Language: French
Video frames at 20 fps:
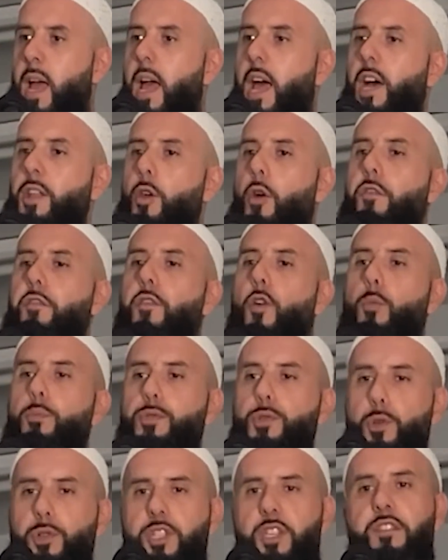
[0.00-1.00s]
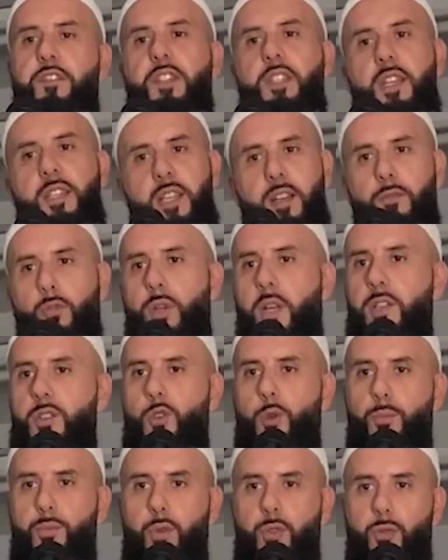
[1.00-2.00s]
un enfant pieux qui fait des
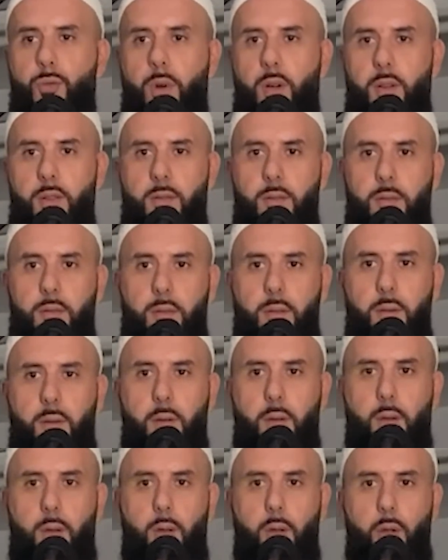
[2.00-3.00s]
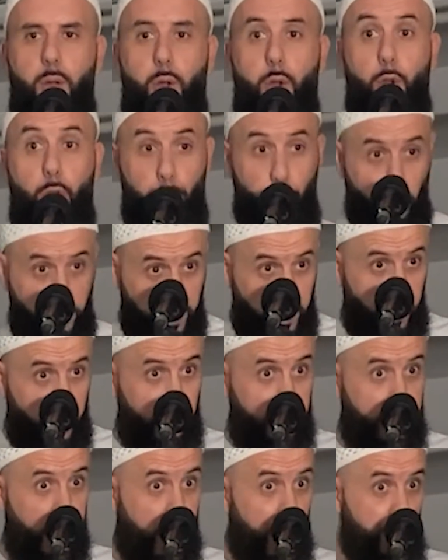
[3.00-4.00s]
invocations pour toi. Notre
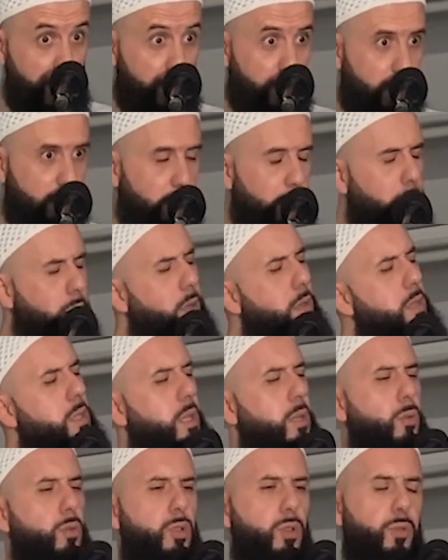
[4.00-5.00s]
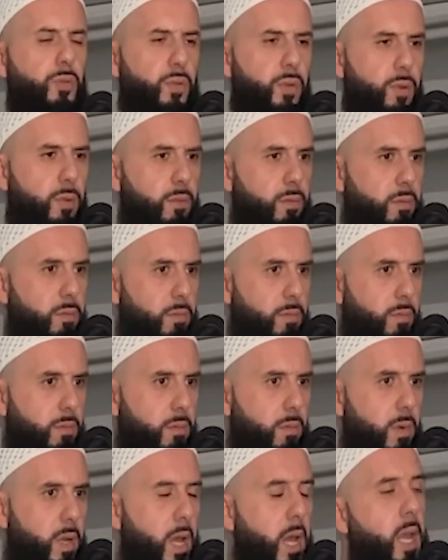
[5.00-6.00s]
héritage, c'est nos enfants.
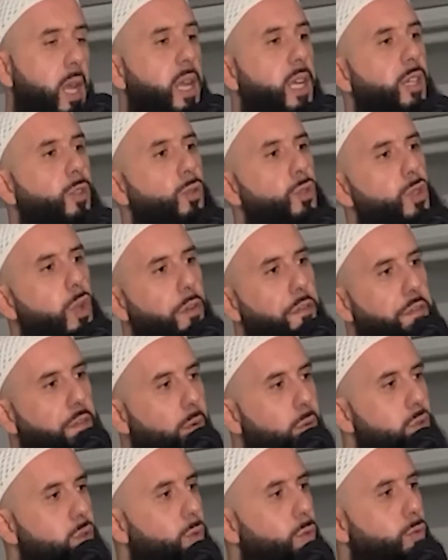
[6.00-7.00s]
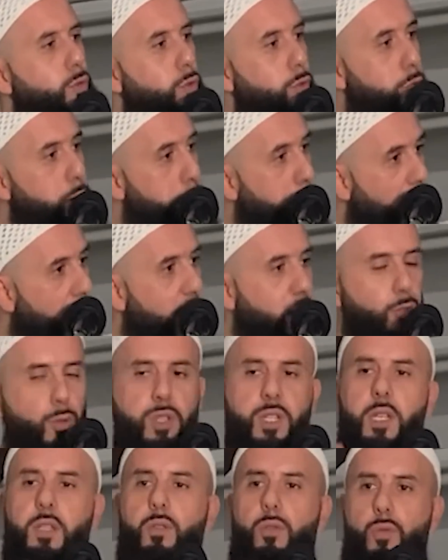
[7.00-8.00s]
Et nos enfants sont une part de
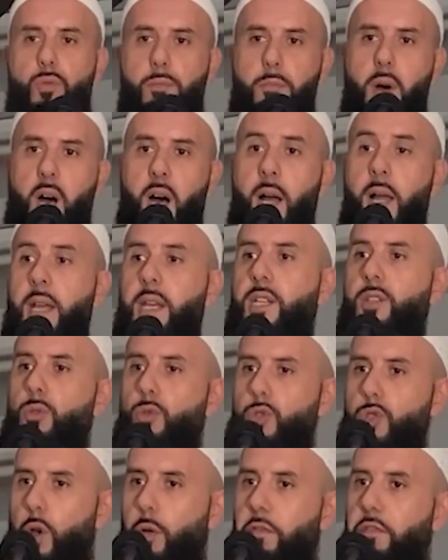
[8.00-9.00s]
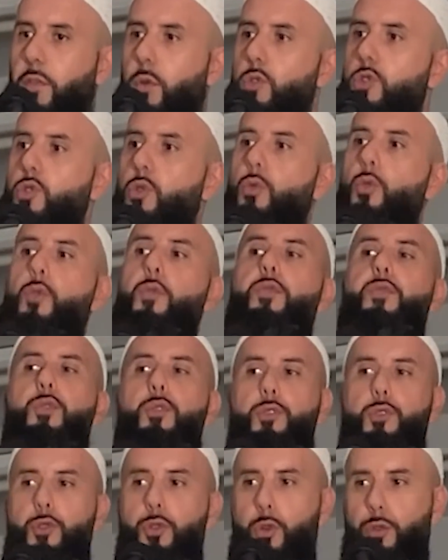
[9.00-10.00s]
cette umma. Et nos enfants sont le
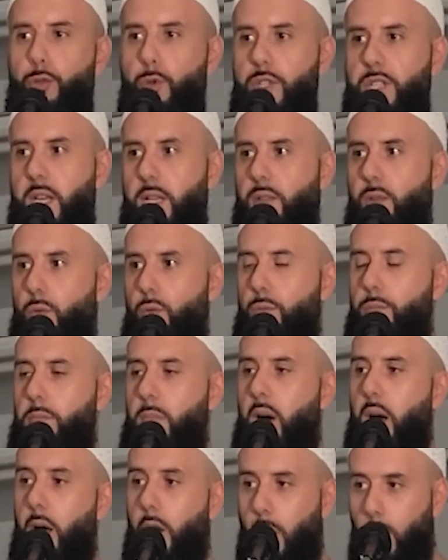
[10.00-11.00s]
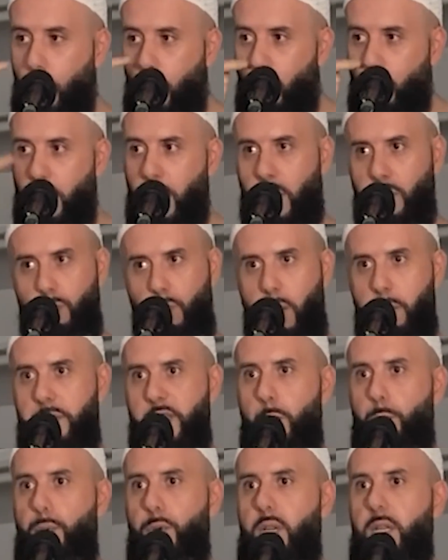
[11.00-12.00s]
futur de cette umma. Regardons un
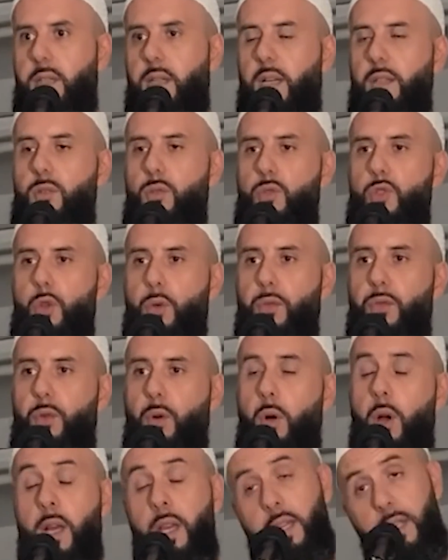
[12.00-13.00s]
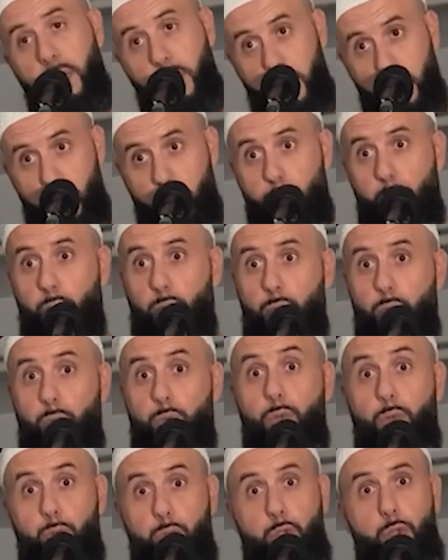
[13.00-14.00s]
petit peu l'état de nos enfants et
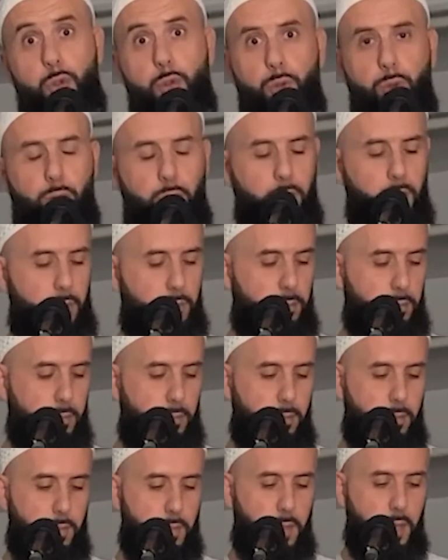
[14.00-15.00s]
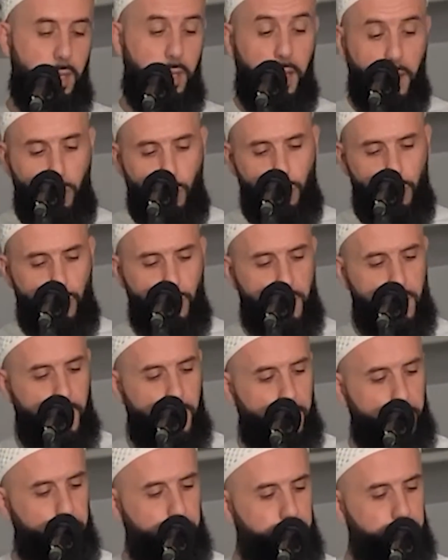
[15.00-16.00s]
questionnons-nous sur les causes de cela.